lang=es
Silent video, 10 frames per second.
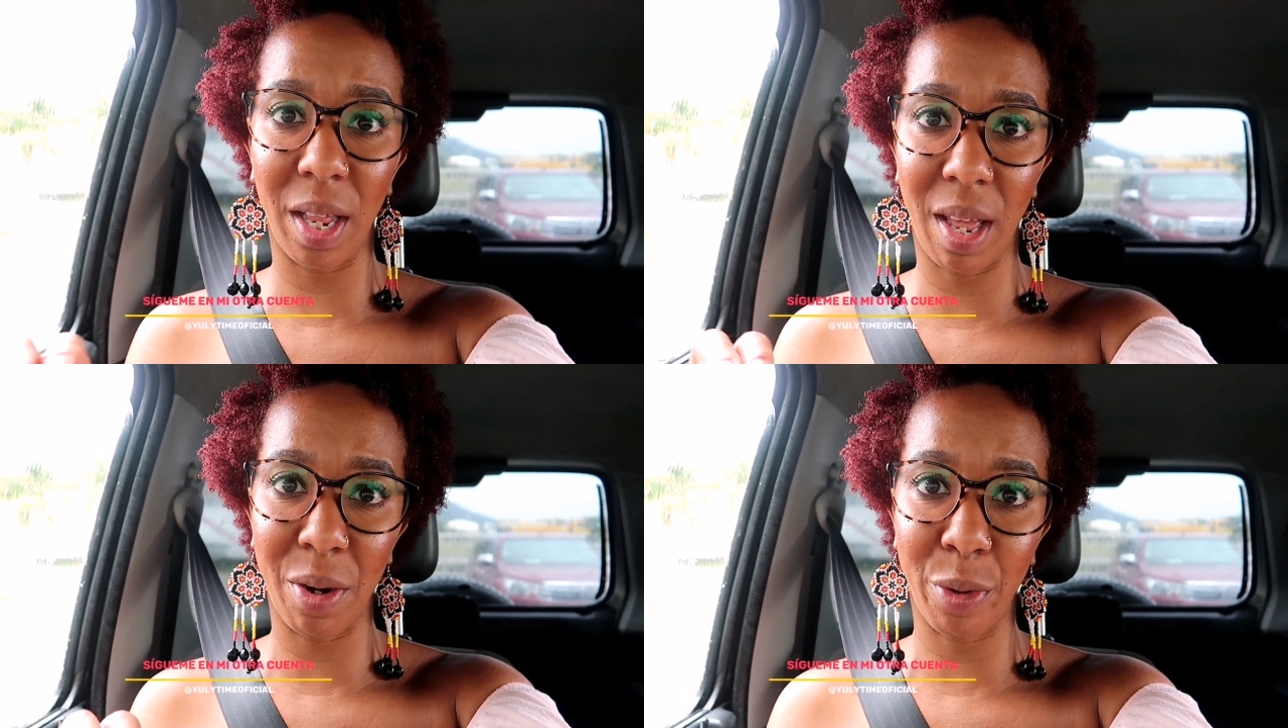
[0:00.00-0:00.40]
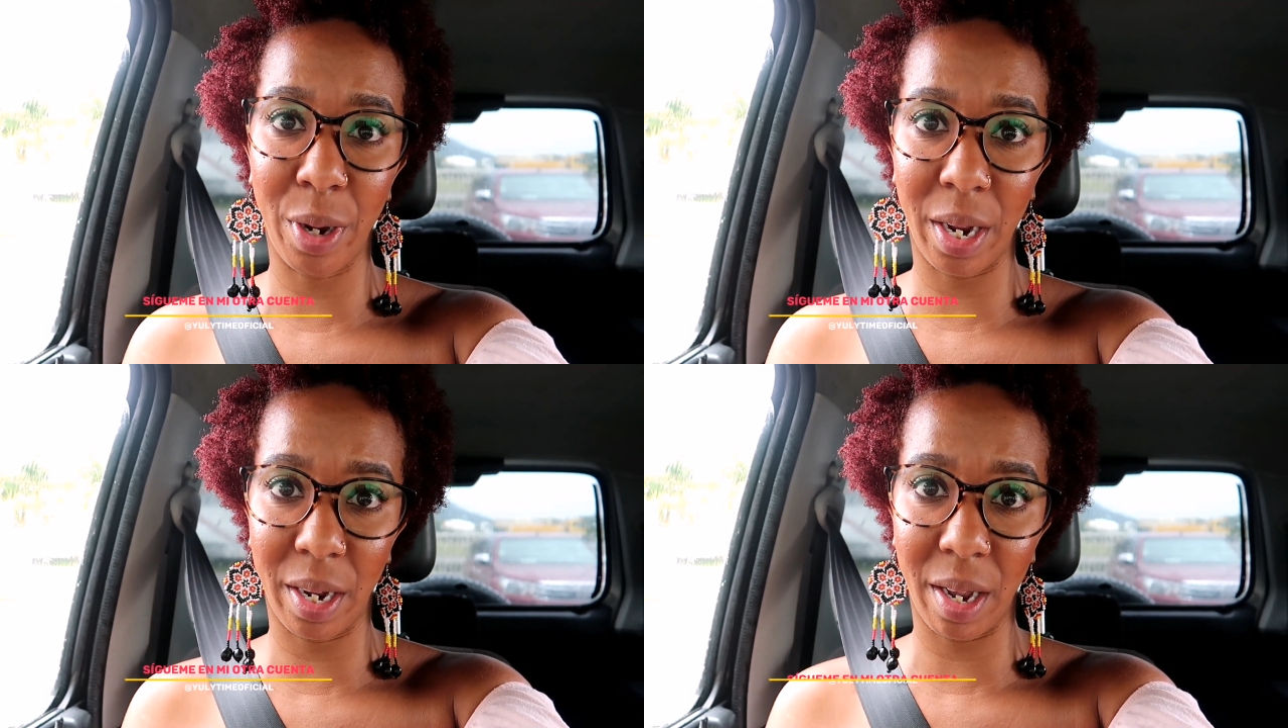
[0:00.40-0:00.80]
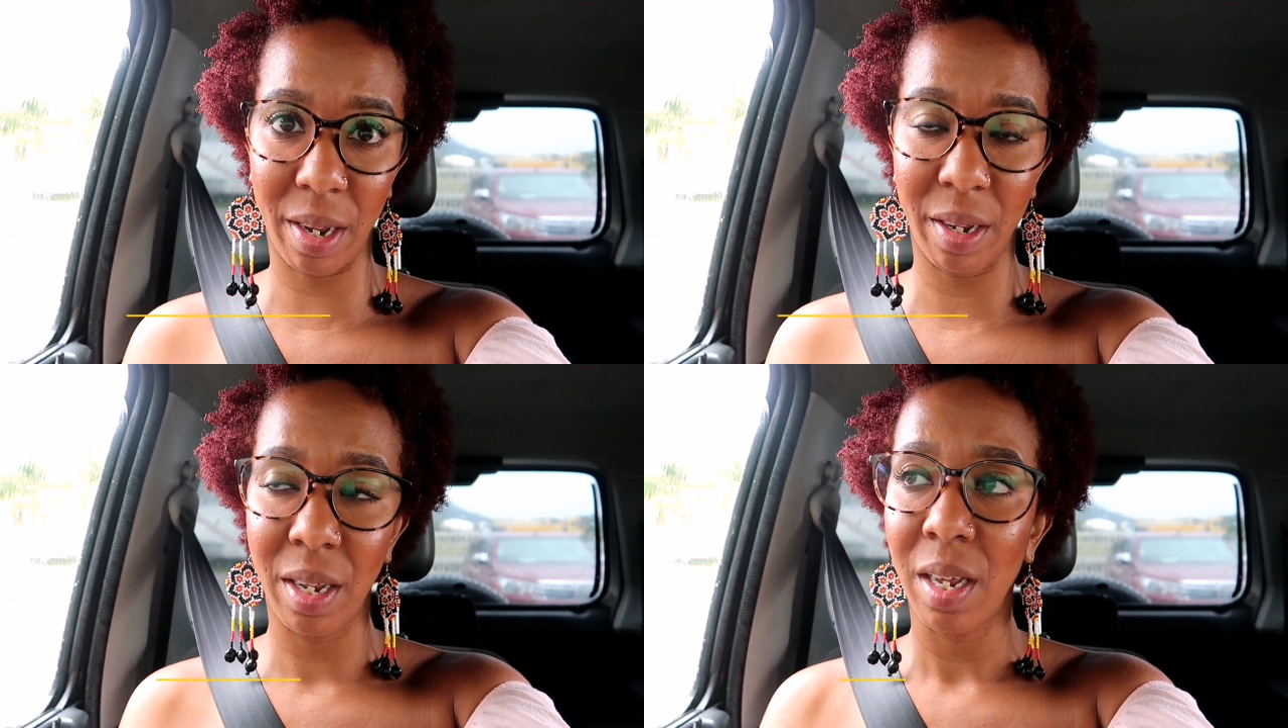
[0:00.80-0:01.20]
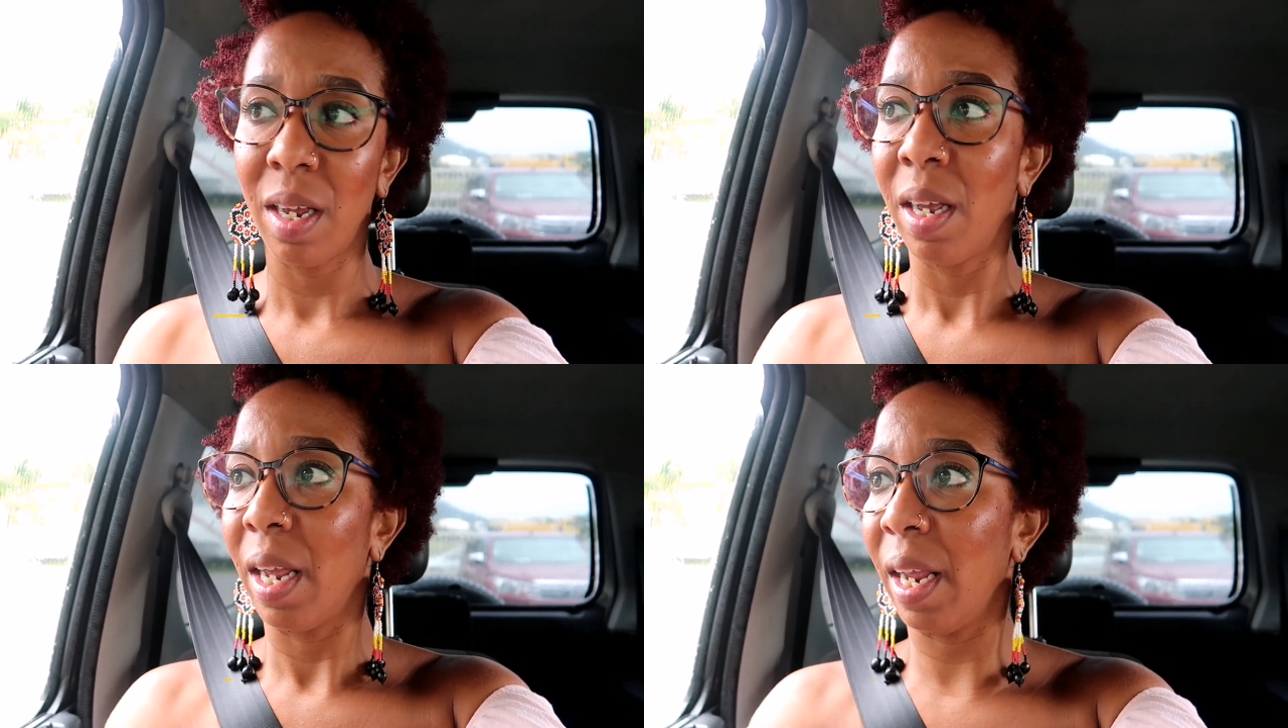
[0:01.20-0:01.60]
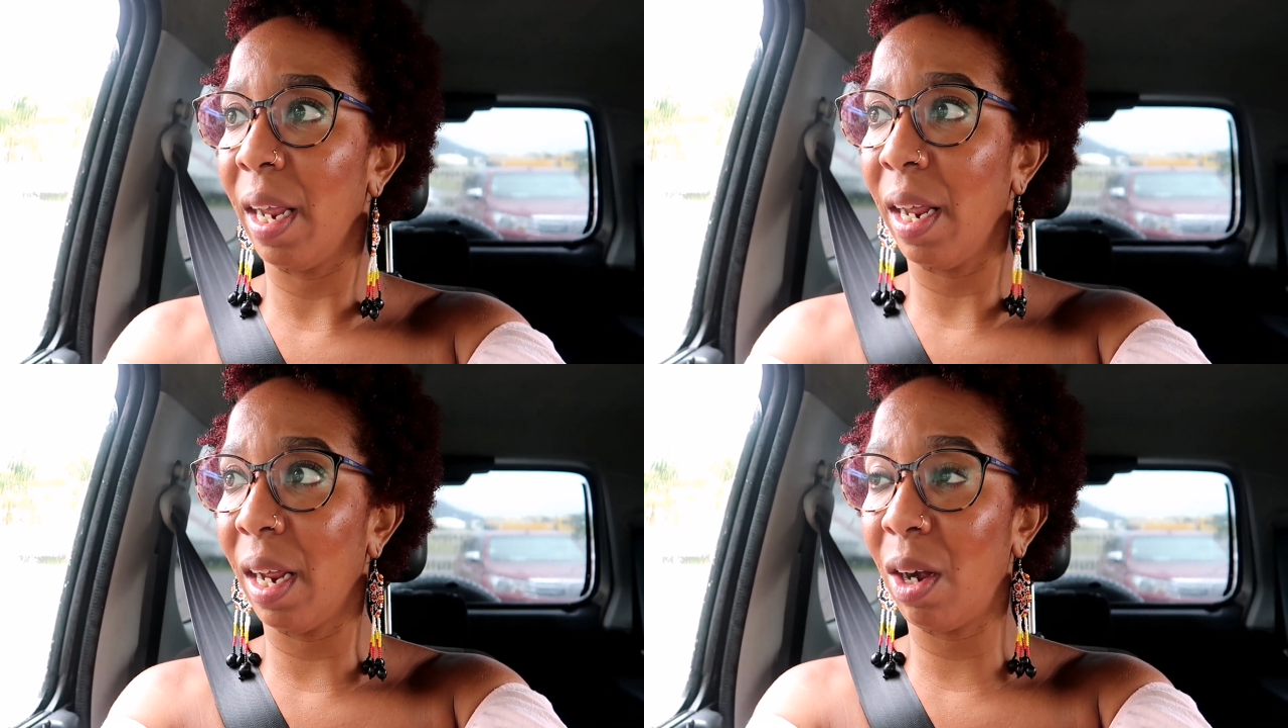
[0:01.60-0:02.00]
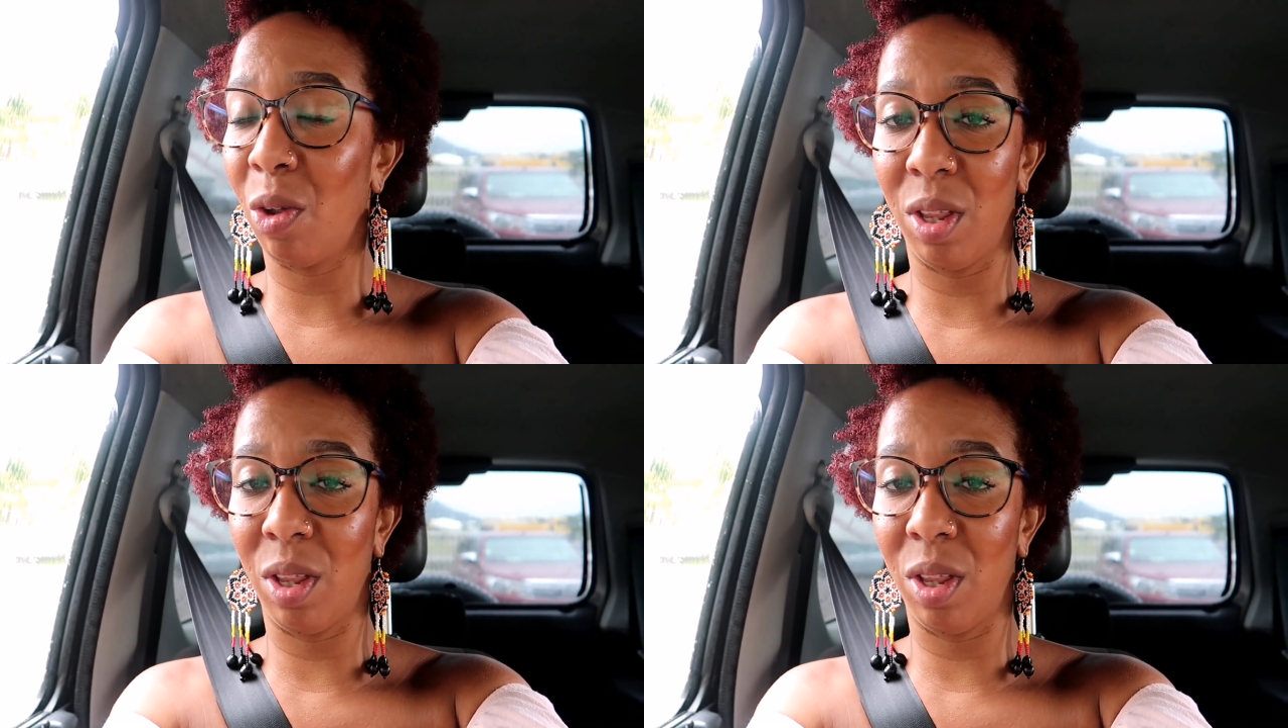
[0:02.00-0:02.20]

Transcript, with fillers: quedarnos acá en el